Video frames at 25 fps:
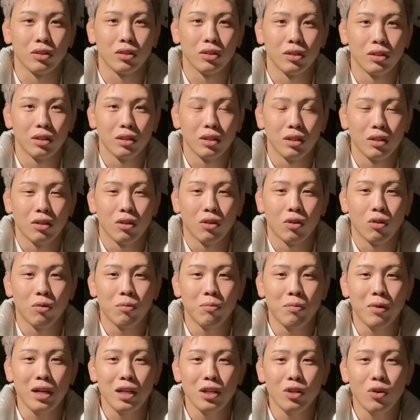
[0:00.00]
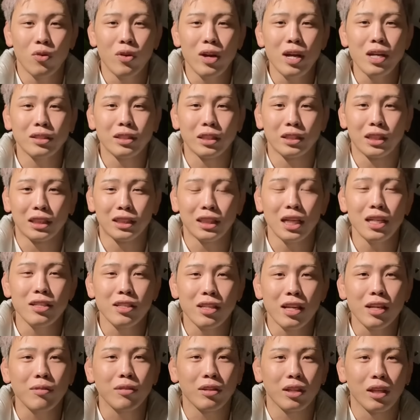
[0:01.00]
はい、お前弱いくせにしゃしゃん
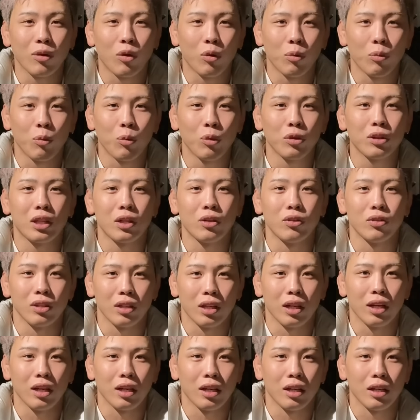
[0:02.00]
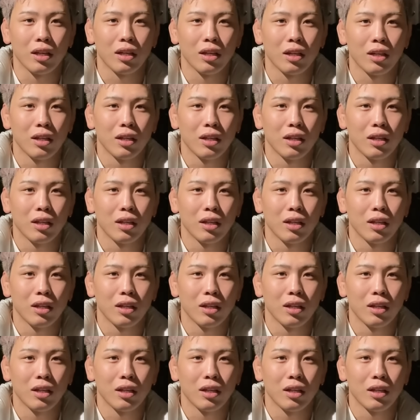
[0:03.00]
なって思ってるんで。